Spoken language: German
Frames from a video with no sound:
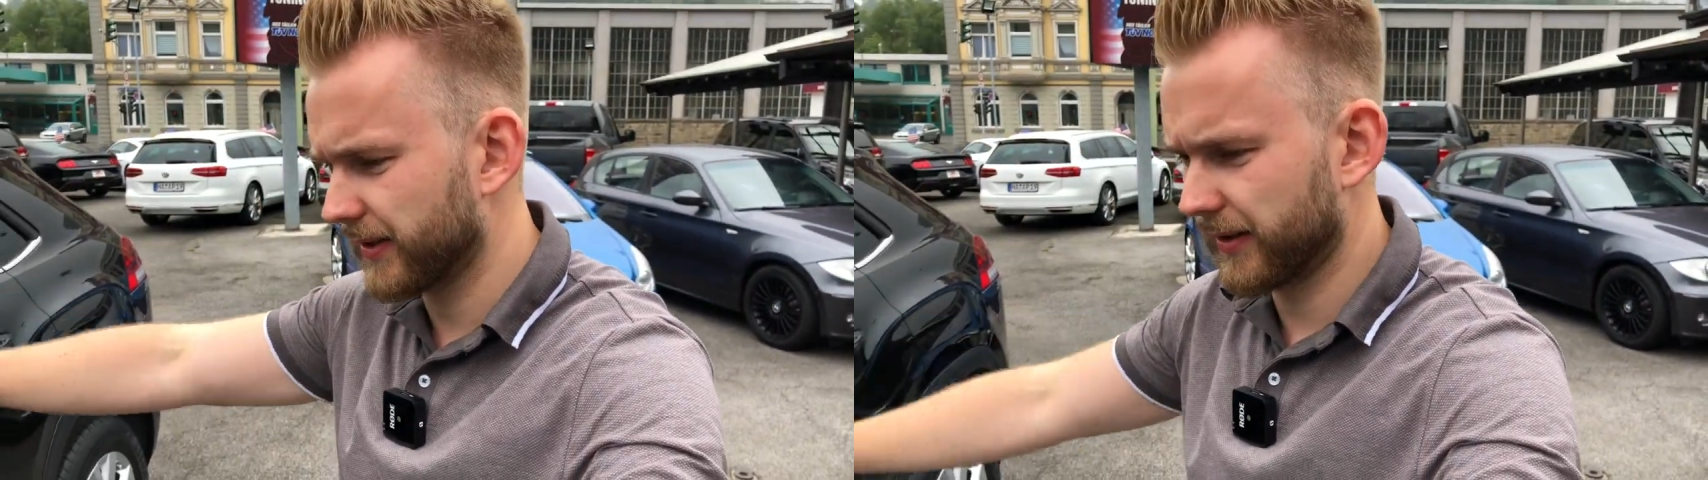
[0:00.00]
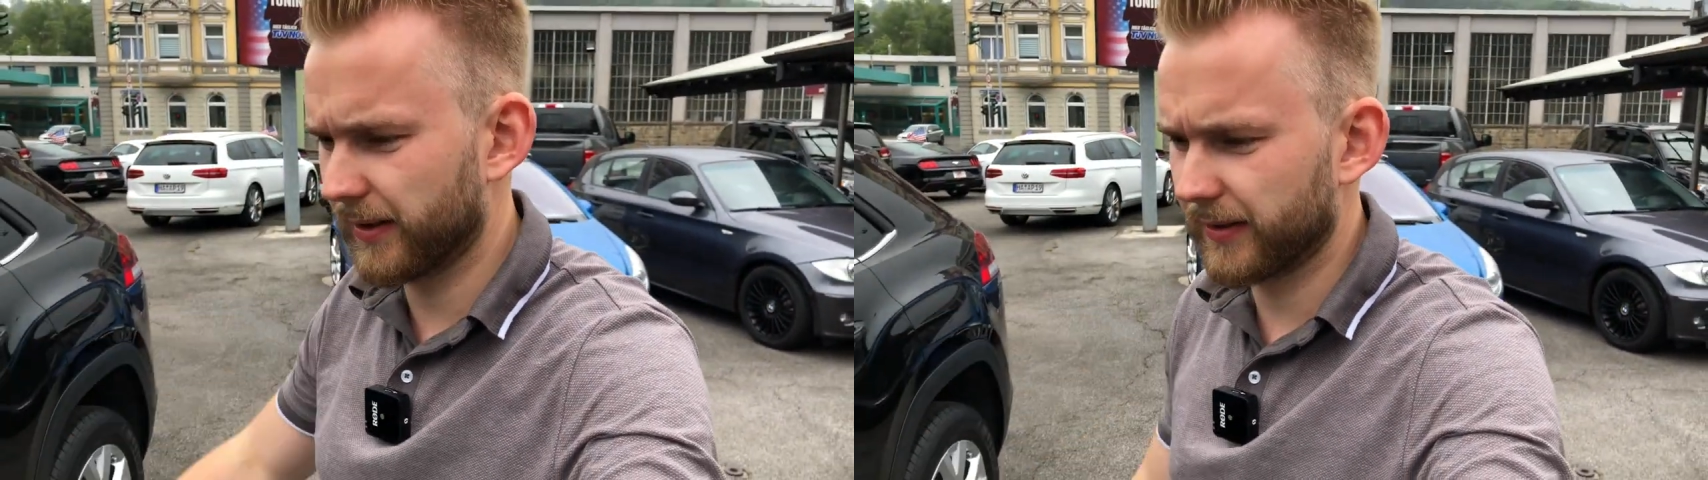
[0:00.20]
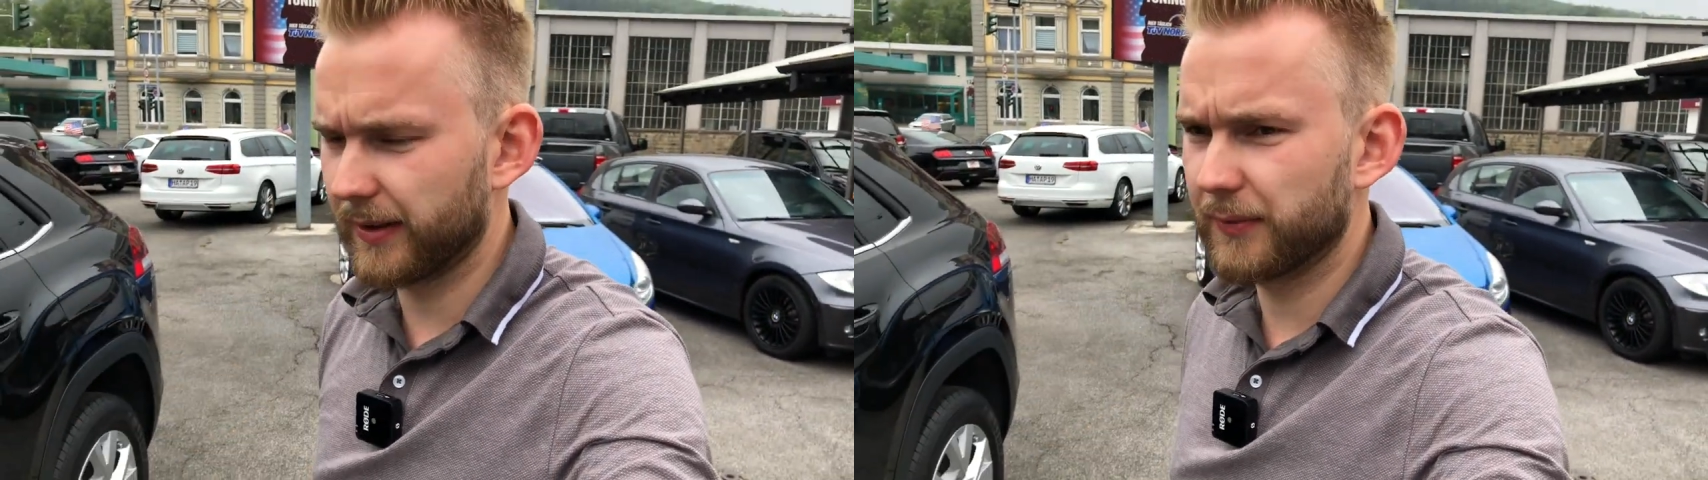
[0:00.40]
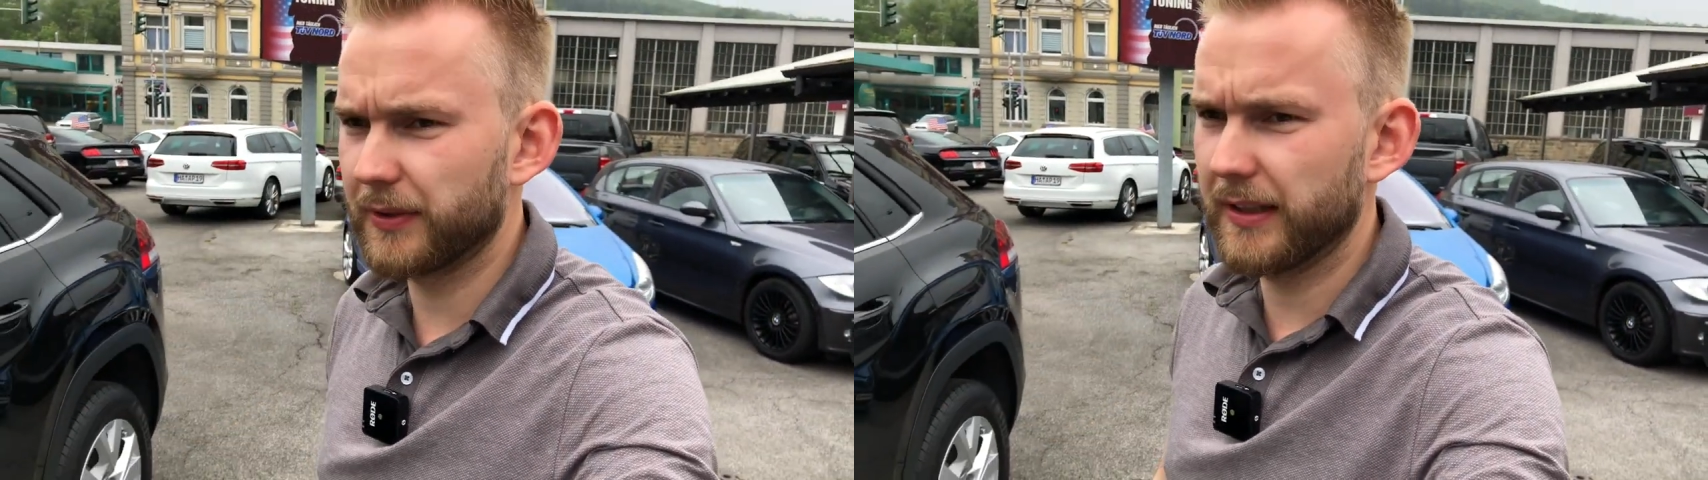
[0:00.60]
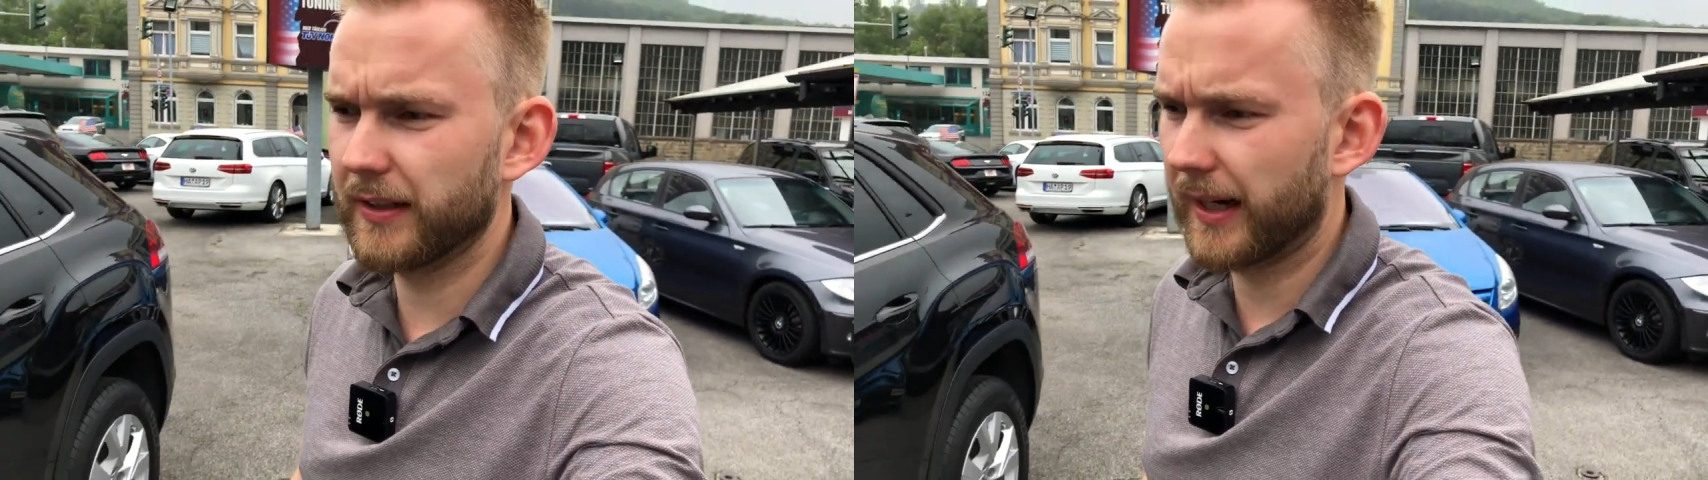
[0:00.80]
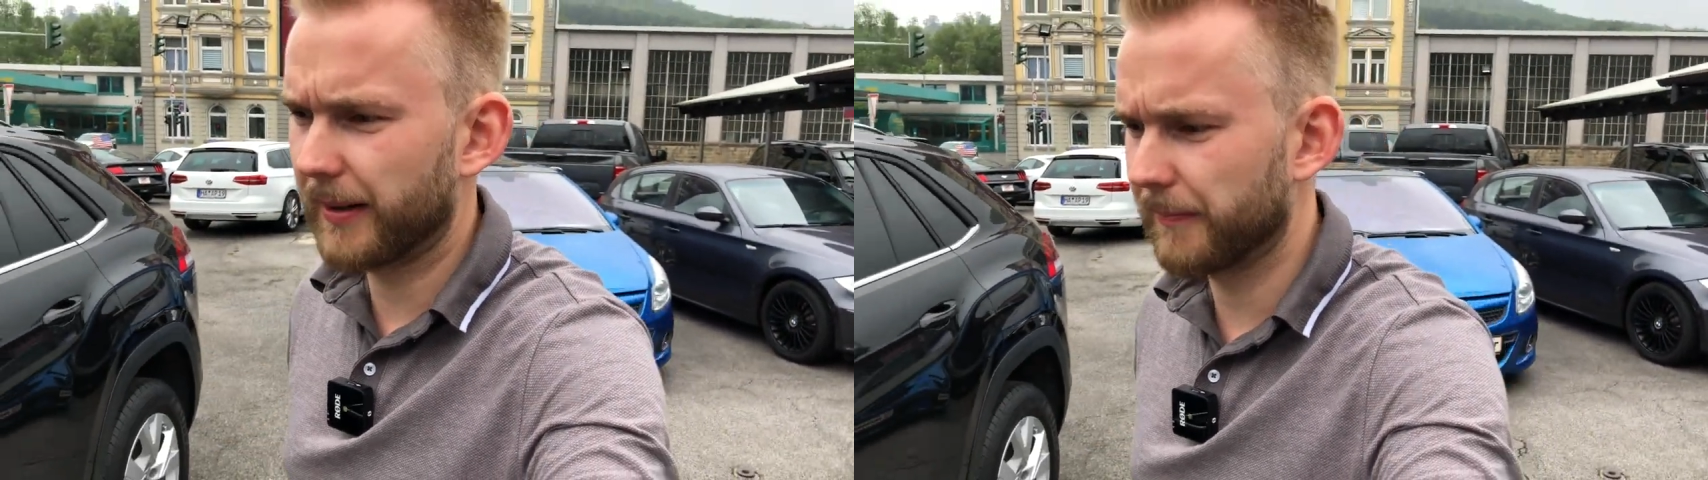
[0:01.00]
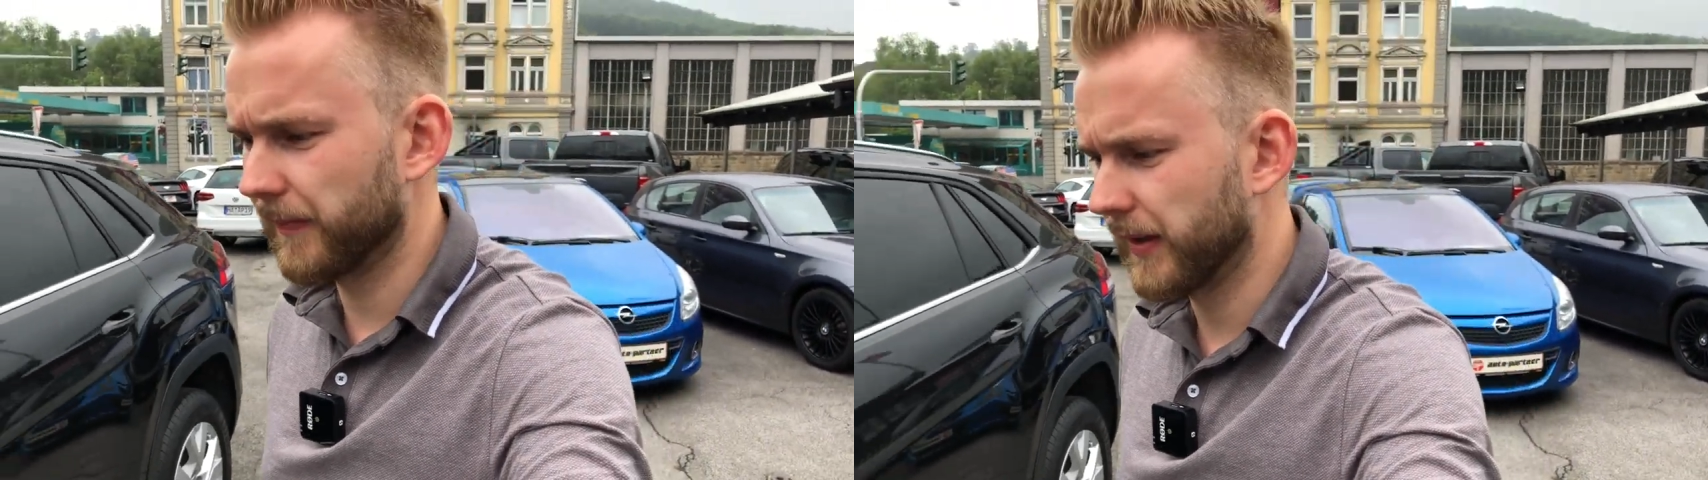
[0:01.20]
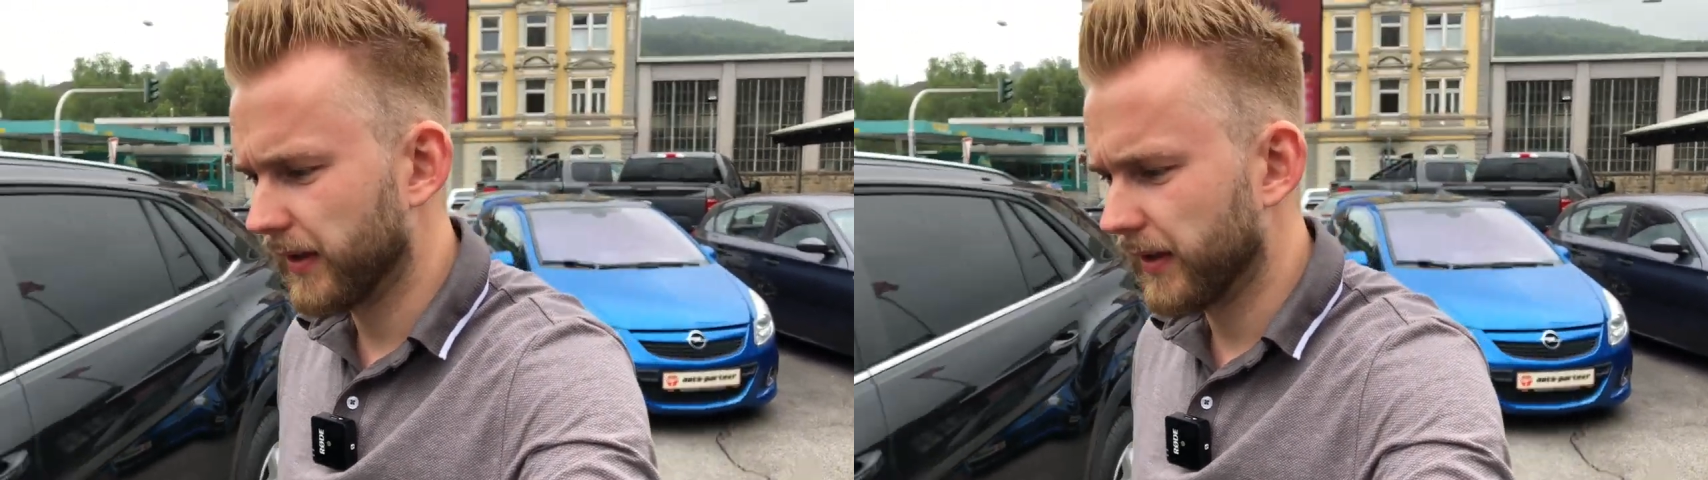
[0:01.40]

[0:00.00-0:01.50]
äh, den wir hier haben.